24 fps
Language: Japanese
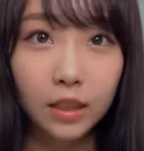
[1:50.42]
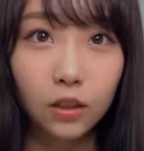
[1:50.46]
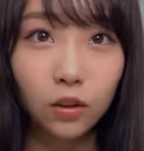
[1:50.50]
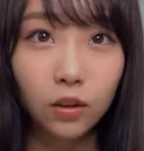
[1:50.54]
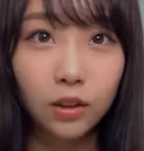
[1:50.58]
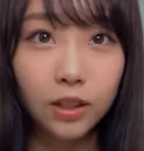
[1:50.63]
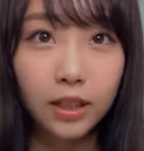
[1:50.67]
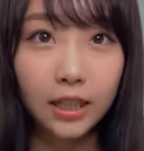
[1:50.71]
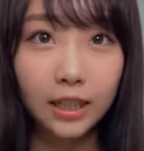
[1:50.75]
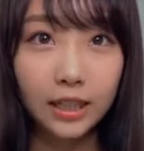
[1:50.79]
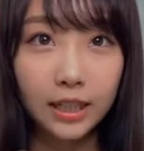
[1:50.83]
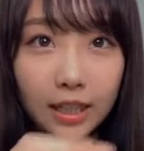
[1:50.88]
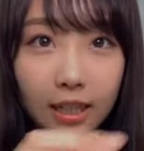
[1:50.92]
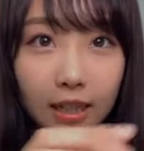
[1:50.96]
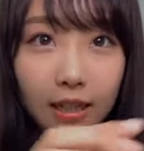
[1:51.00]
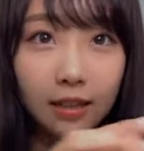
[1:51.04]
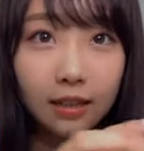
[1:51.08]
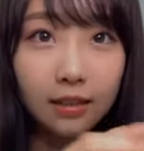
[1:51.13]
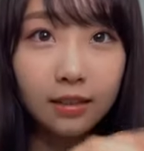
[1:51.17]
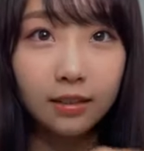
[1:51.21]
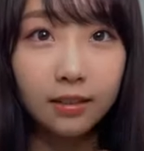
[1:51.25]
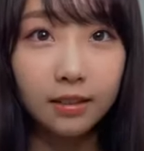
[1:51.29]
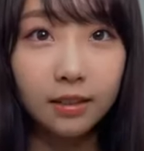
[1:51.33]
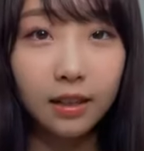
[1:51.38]
いろんなね
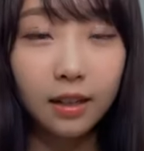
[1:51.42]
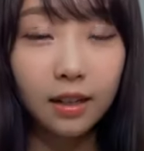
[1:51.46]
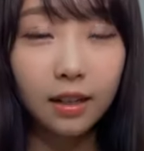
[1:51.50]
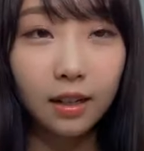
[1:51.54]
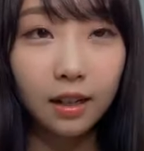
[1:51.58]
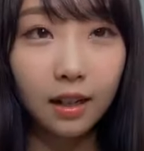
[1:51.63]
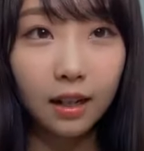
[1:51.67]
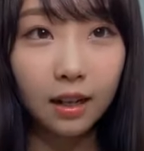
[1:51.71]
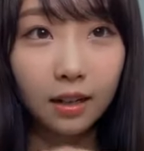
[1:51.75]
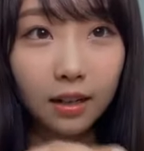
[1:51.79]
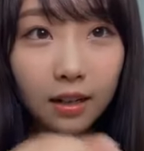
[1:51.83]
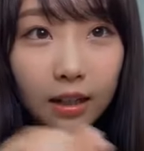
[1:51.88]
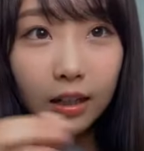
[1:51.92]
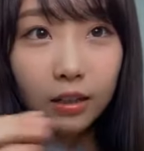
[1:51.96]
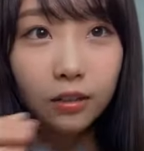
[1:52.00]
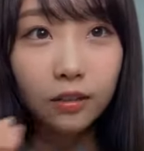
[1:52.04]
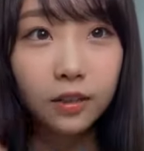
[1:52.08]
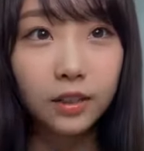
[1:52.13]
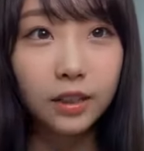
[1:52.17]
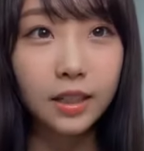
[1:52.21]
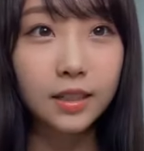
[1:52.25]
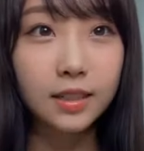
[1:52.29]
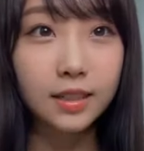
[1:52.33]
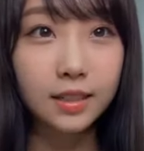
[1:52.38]
なんかあ
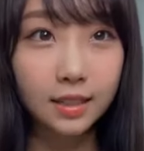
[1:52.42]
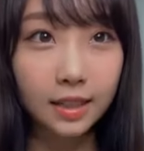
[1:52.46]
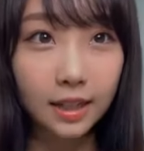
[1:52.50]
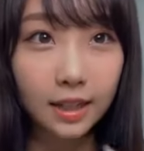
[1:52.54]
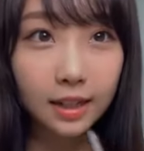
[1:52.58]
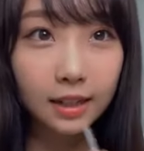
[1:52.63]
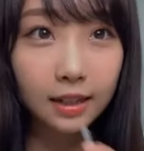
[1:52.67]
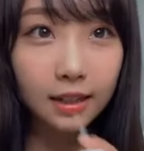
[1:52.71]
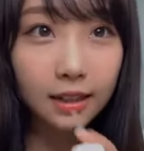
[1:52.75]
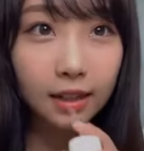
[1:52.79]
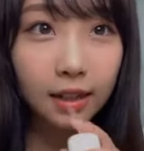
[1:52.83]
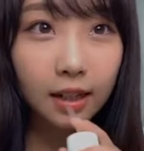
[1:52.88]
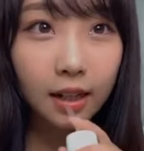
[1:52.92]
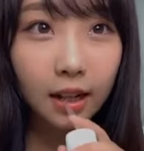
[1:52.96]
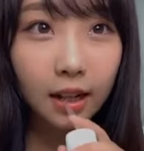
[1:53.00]
るんですね